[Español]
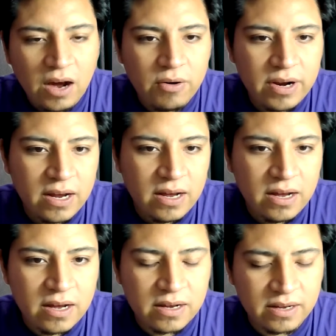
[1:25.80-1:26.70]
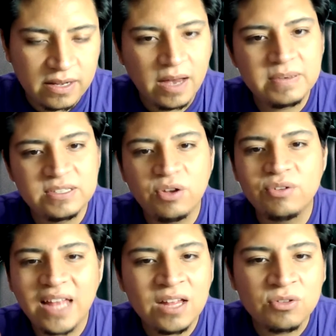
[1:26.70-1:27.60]
ahora que ha
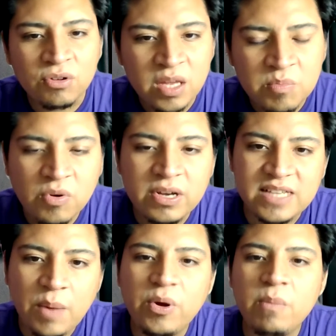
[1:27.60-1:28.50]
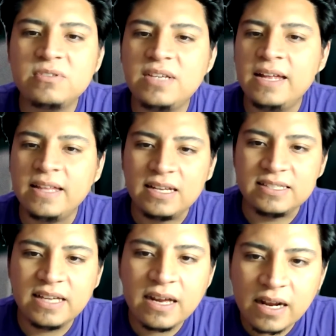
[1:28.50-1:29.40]
pasado tanto tiempo, quizás podamos
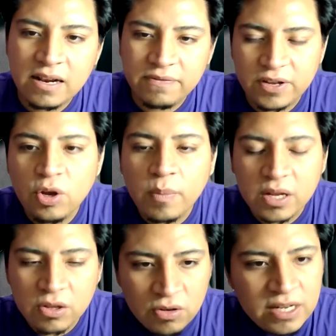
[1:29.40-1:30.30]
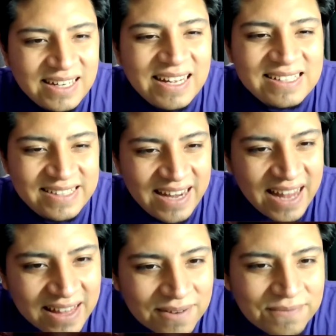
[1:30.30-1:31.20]
analizar el fenómeno sin la
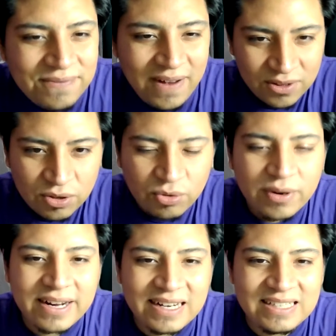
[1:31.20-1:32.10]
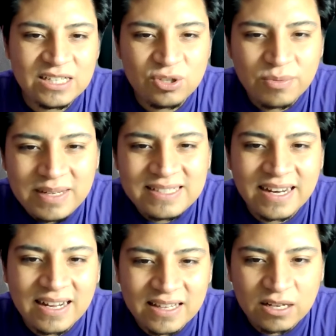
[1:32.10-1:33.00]
histeria del fandom o el rechazo
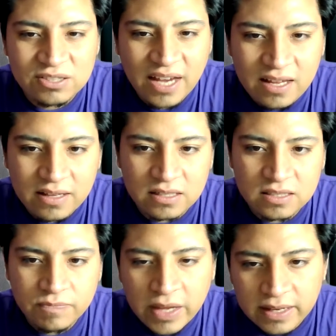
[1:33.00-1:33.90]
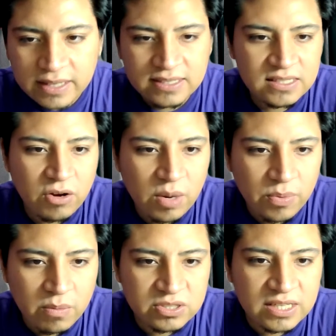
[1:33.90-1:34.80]
visceral de los haters. Quizás ahora
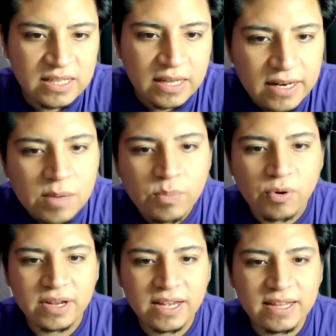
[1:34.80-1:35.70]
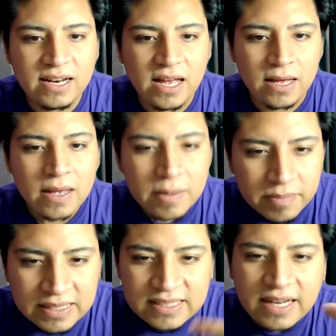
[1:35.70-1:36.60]
podemos entender el porqué de la
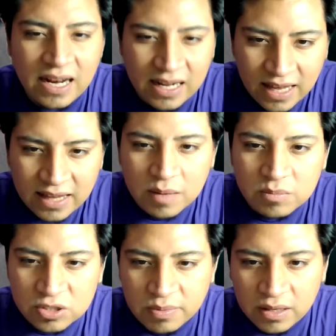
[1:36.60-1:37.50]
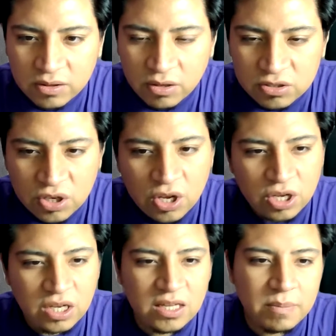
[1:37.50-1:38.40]
visceralidad de ambos bandos
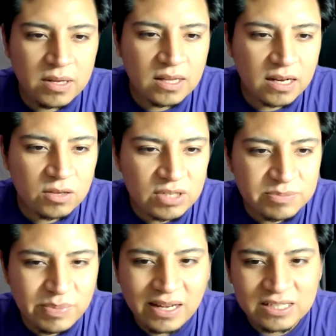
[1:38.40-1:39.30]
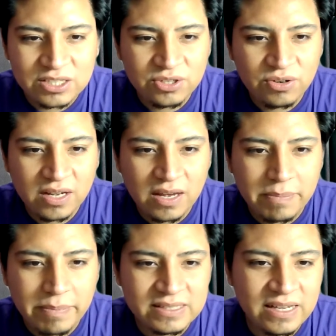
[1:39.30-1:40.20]
y también darle una explicación
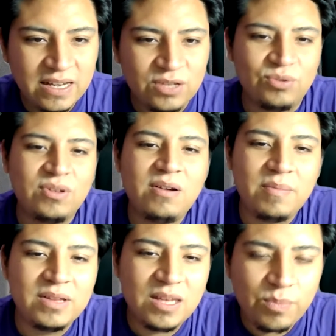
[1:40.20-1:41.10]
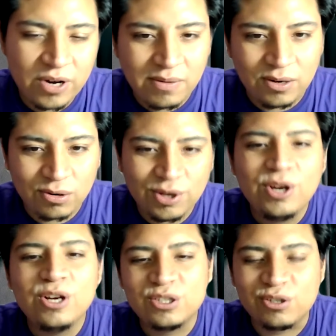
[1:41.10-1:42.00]
que pasa indudablemente por el valor
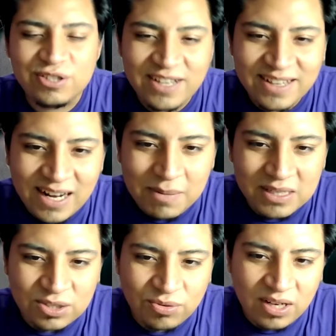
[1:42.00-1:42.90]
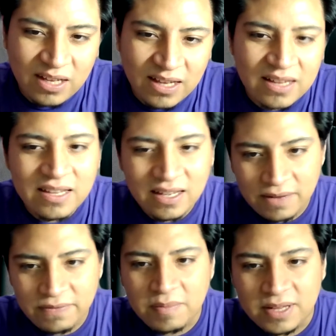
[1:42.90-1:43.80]
social de la masculinidad y
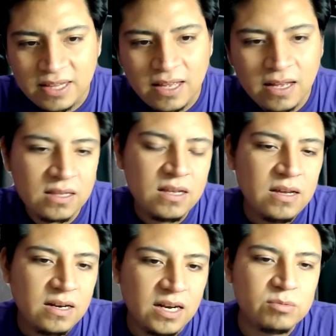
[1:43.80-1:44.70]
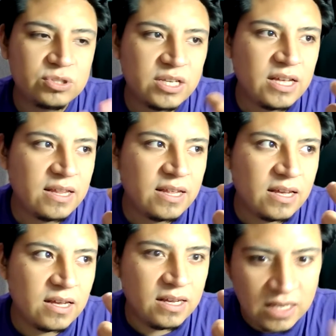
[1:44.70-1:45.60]
la feminidad, la búsqueda
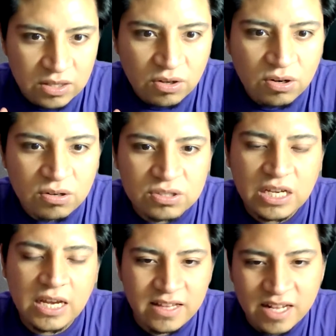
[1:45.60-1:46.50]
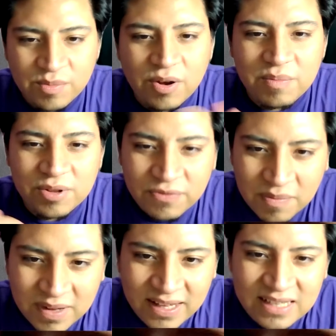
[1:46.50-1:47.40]
de ídolos en el movimiento
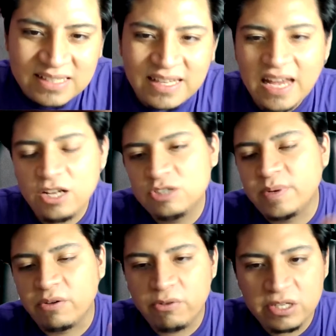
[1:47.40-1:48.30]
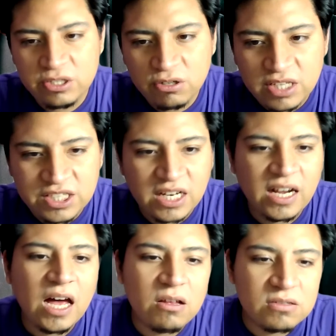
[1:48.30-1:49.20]
feminista y los prejuicios
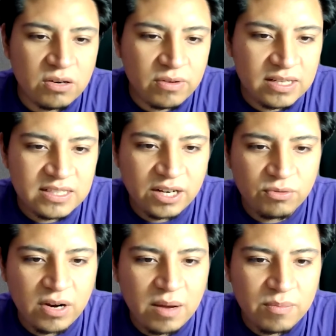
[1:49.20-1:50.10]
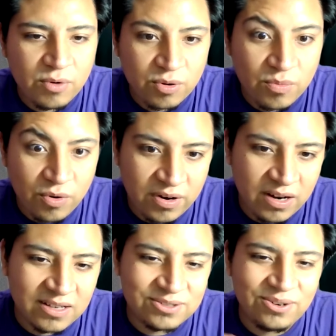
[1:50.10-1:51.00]
achacados a una escritora
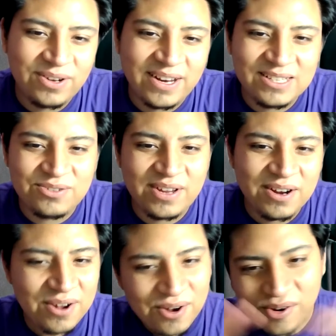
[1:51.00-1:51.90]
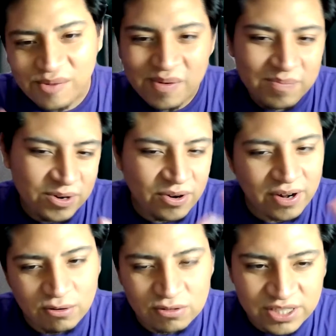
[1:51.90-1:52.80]
mormona que solo quería soñar con vampiros
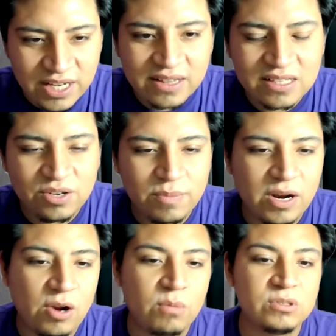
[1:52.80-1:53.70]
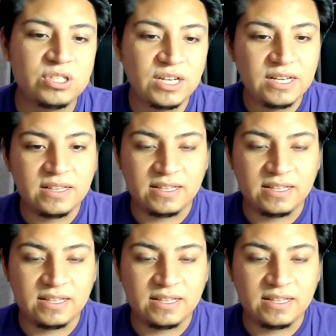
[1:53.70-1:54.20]
relucientes y hombres lobos